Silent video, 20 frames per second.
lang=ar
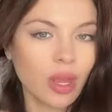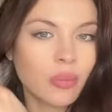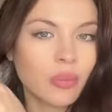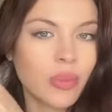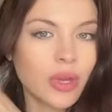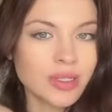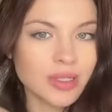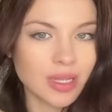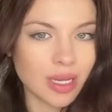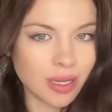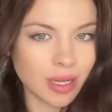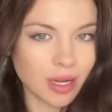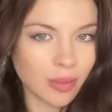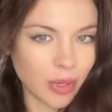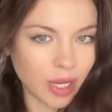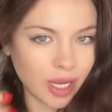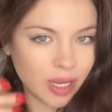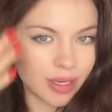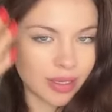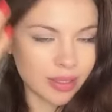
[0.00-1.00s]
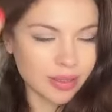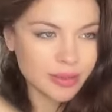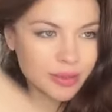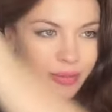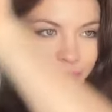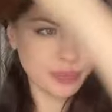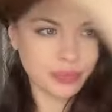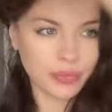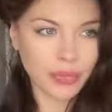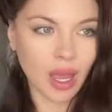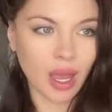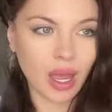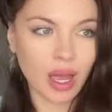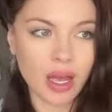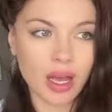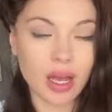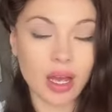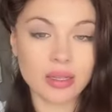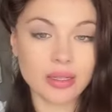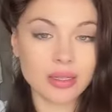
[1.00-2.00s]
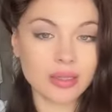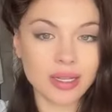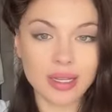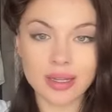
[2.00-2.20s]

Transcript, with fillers: بس أنا ربحت I didn't